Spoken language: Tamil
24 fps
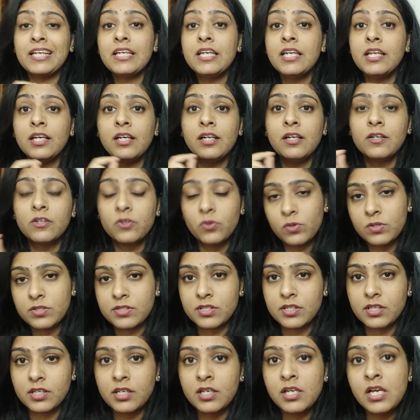டெக்னிக்கல்
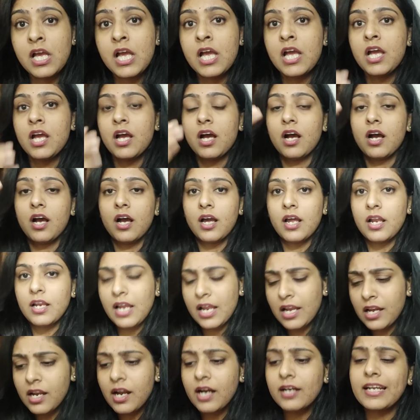ரோல்ஸுக்கு
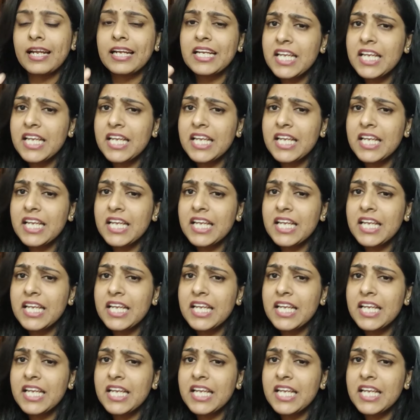எல்லா